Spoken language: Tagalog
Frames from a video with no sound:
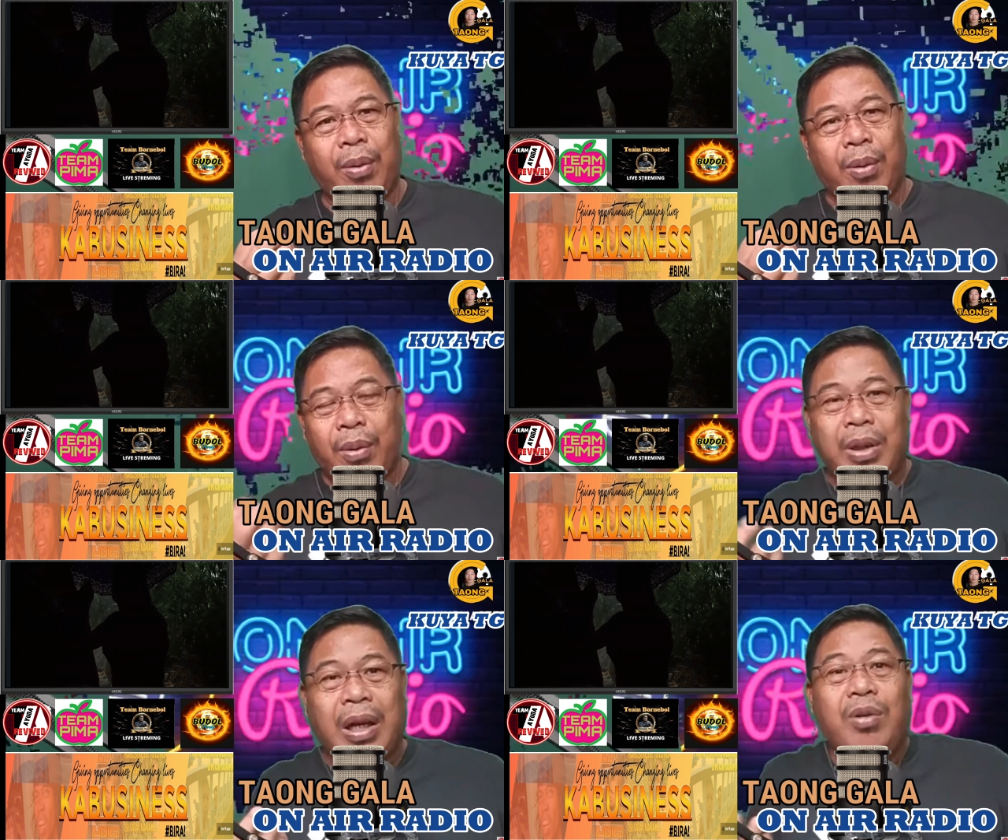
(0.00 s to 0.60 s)

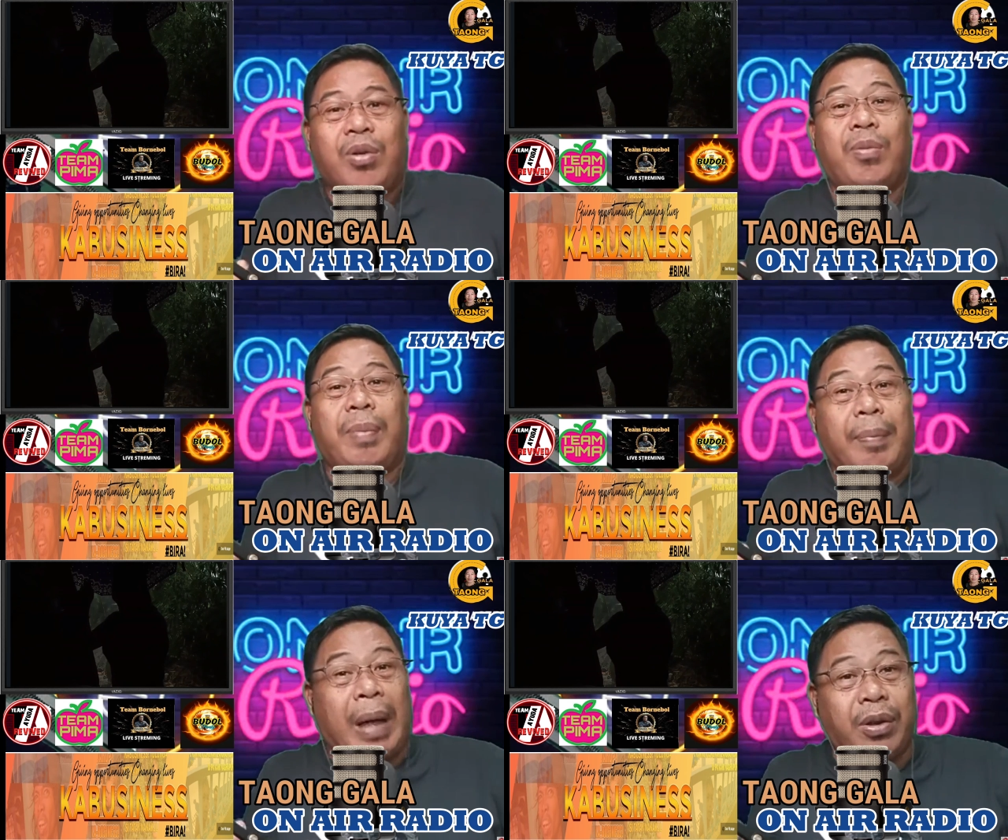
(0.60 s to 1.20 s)
yun nga ho kung
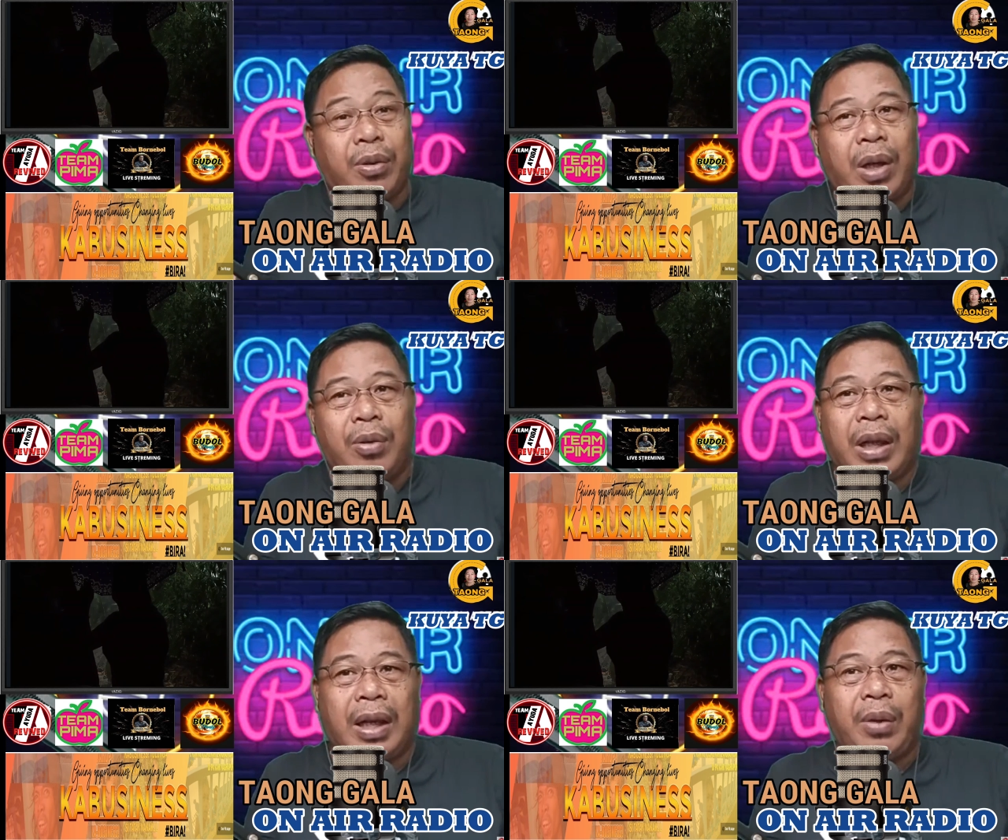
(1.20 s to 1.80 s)
paano nga ho
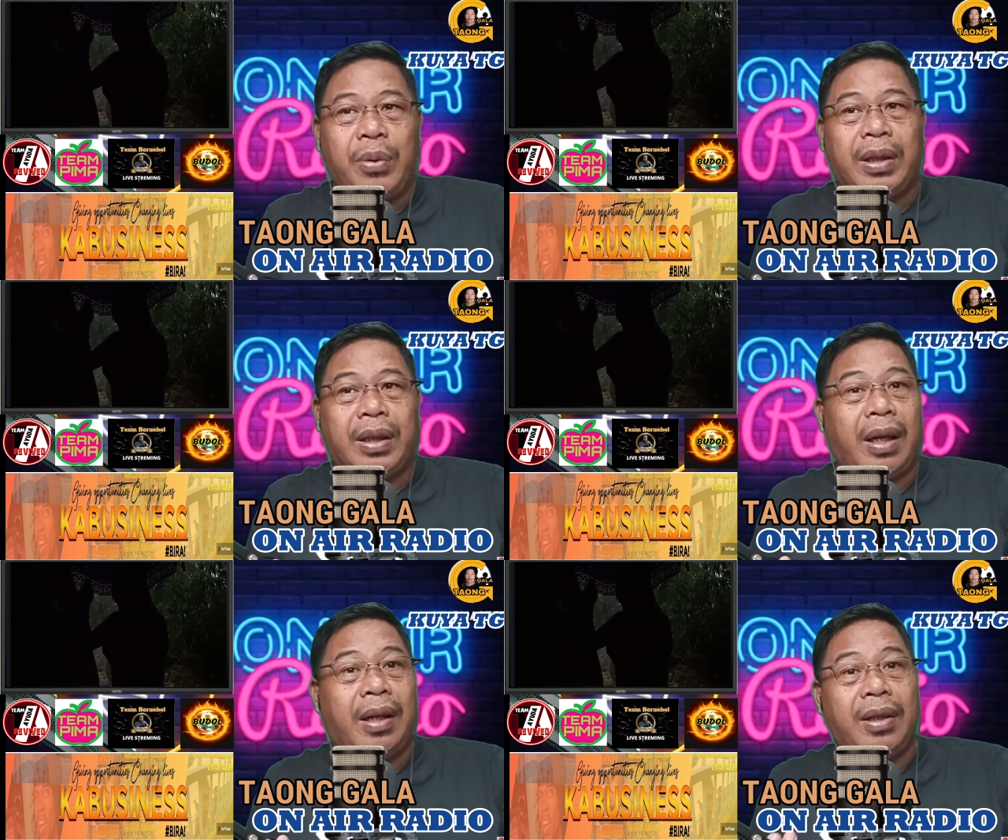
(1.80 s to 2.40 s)
gagawin
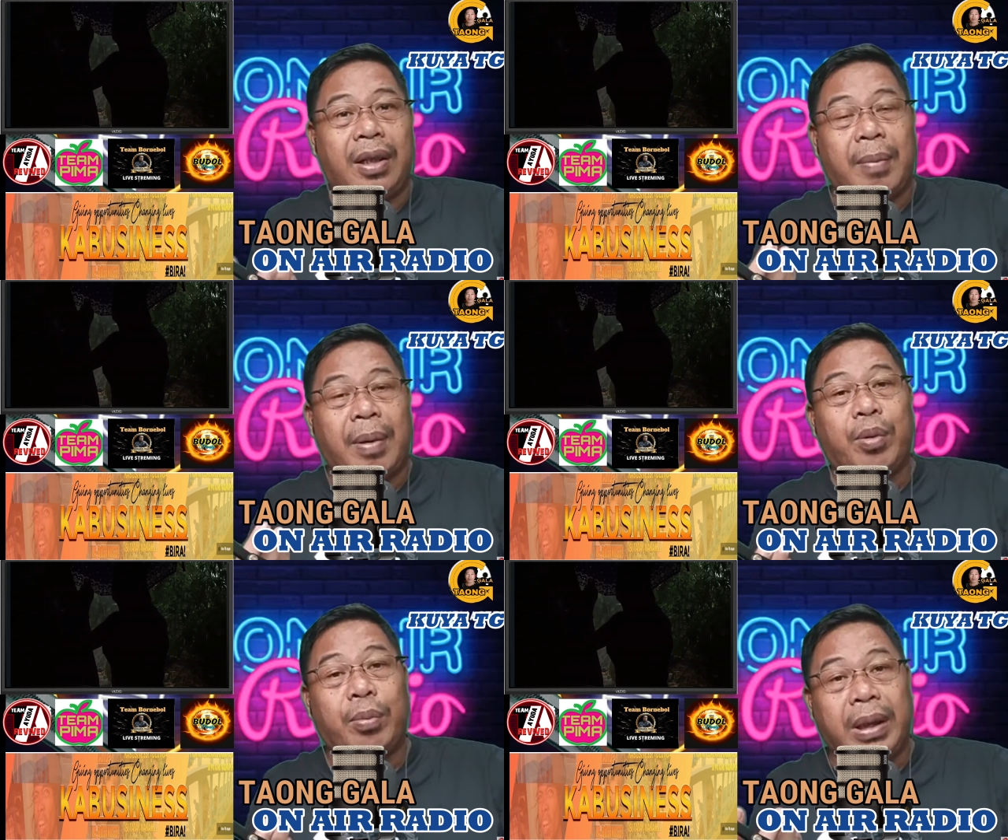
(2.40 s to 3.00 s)
dahil hindi naman
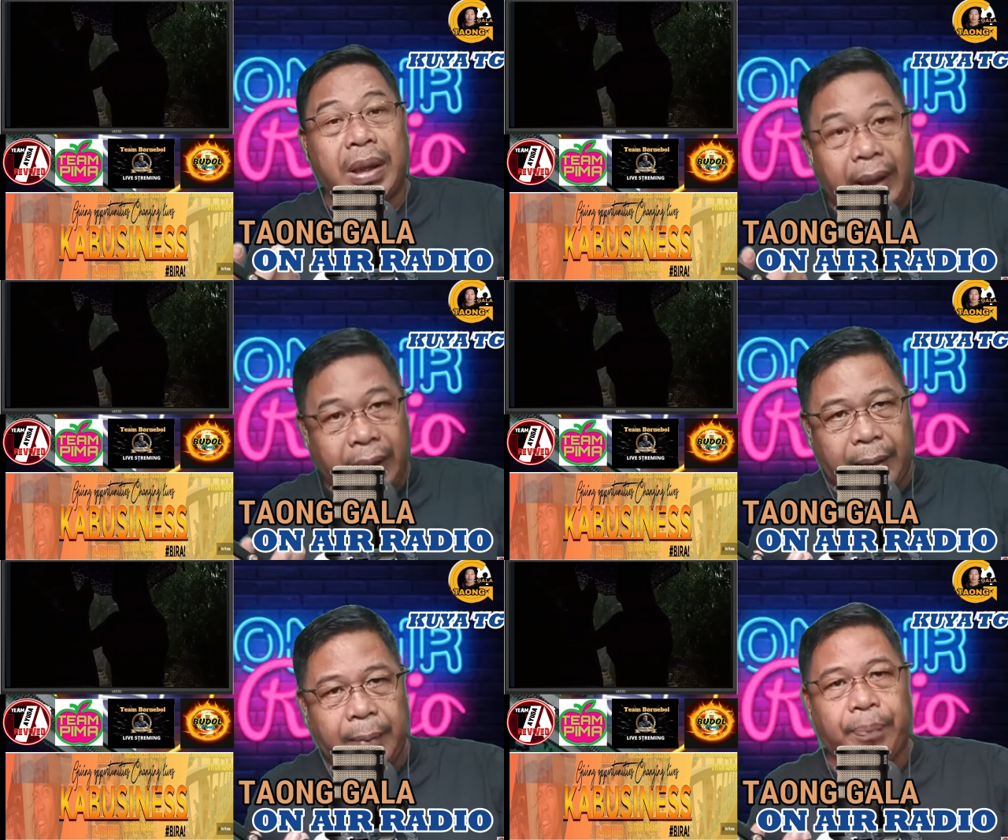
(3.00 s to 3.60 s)
po madali
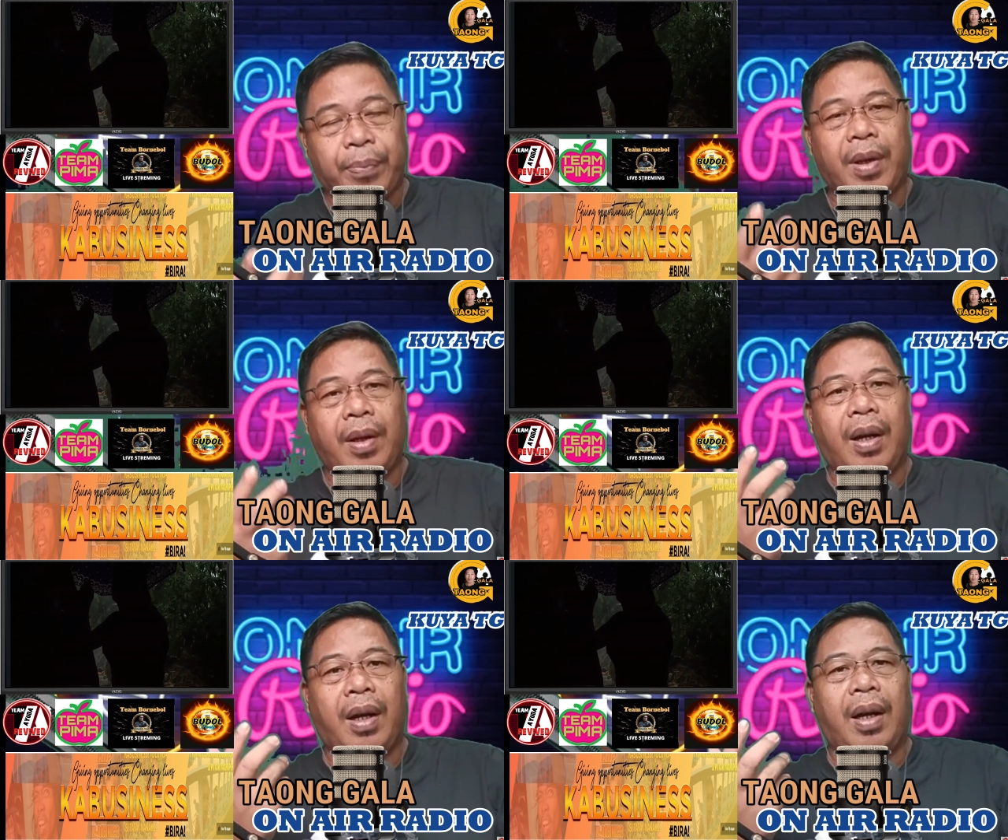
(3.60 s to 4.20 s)

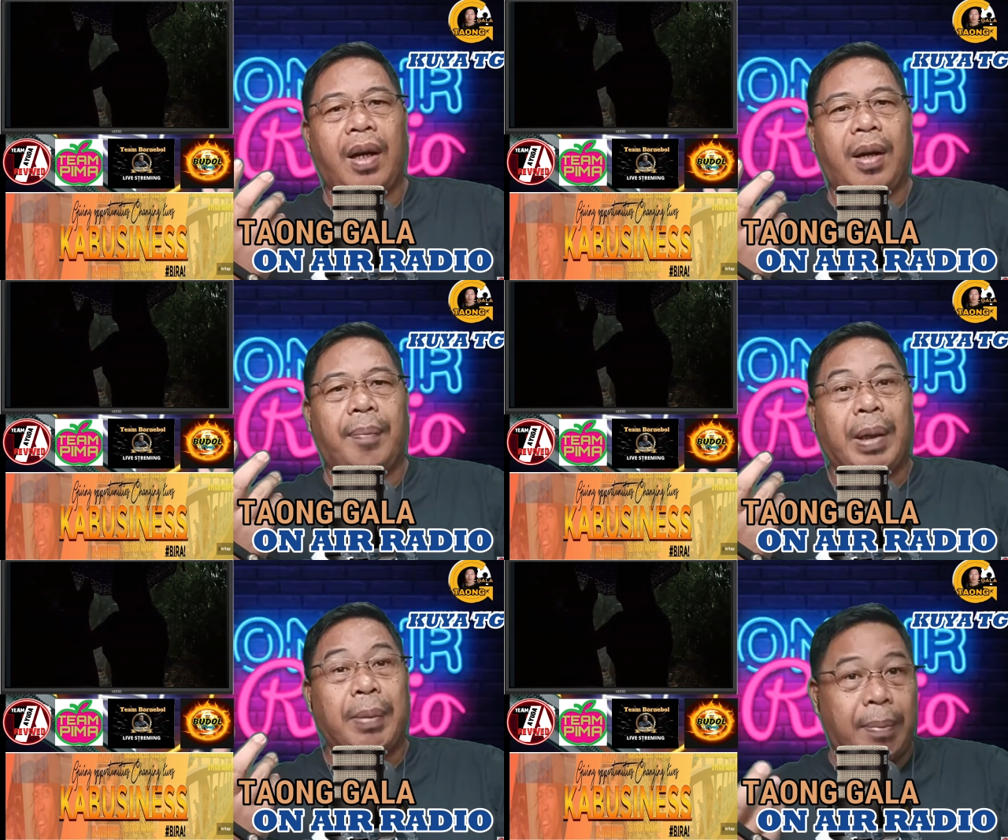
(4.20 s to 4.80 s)
ang uh,
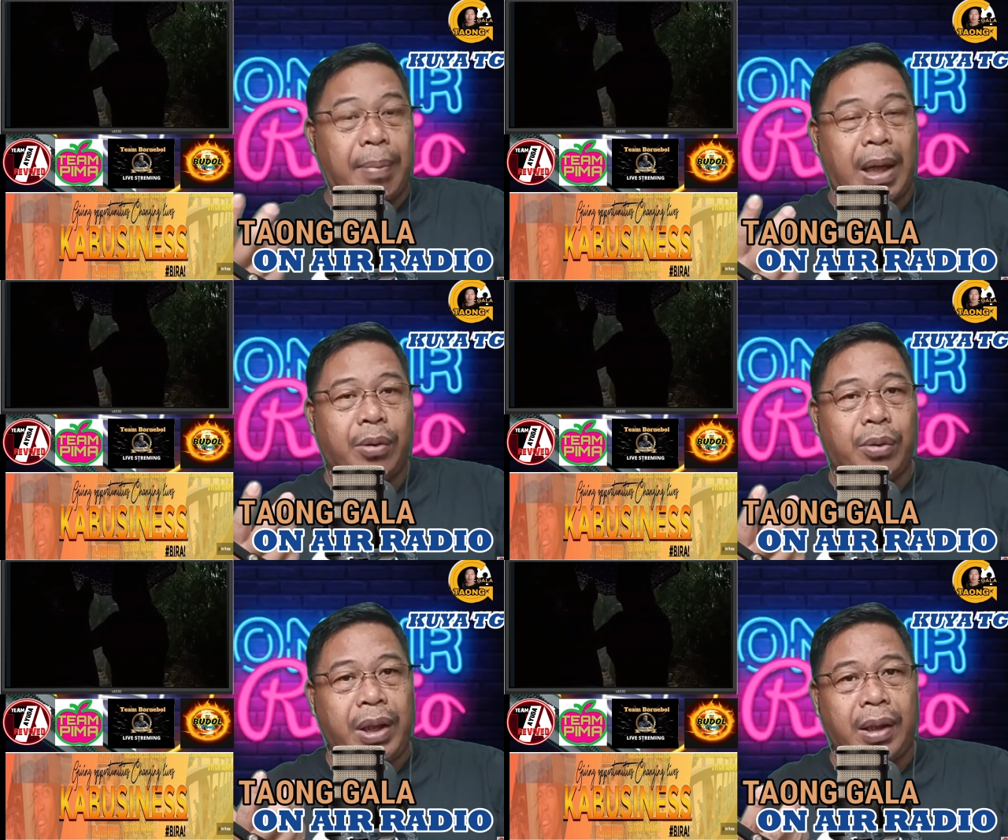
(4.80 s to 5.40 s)
pagbabago
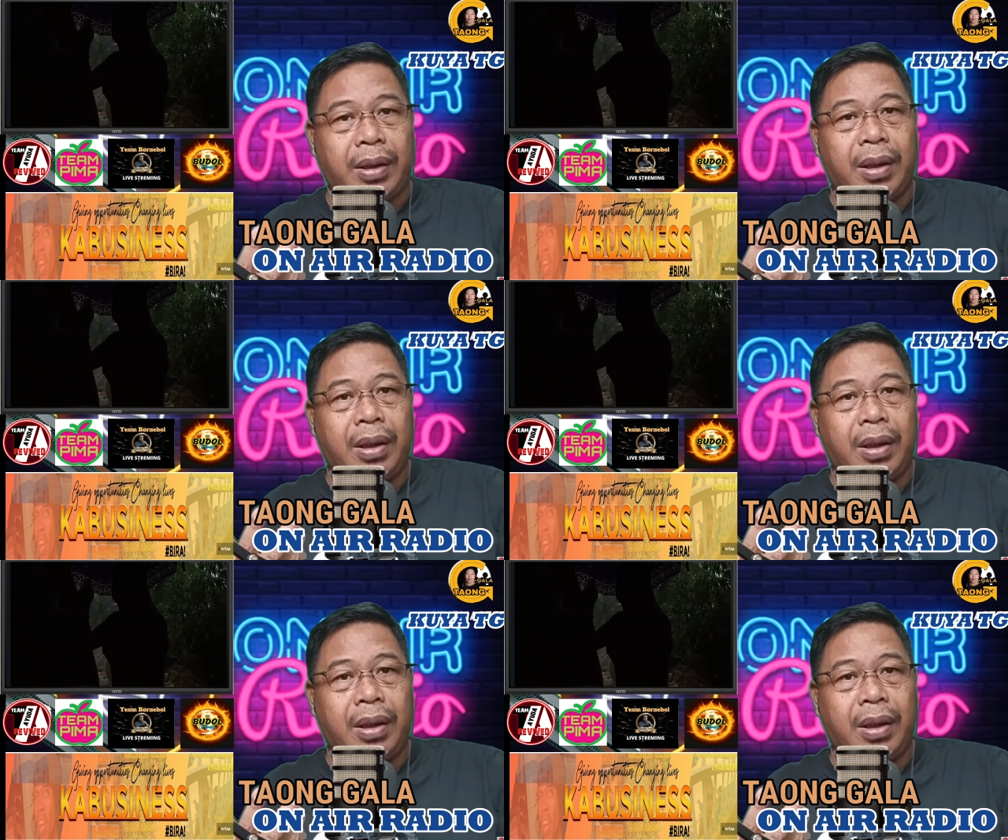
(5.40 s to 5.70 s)
na yan.